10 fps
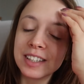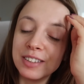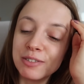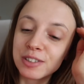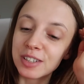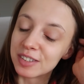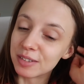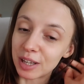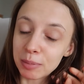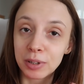Już
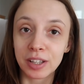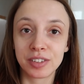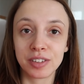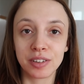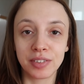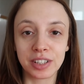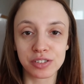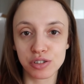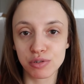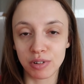jestem tak
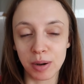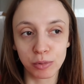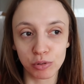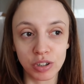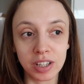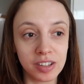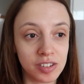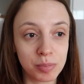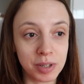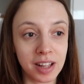podekscytowana, że szukam różnych
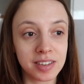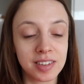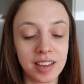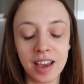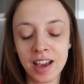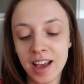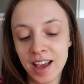inspiracji.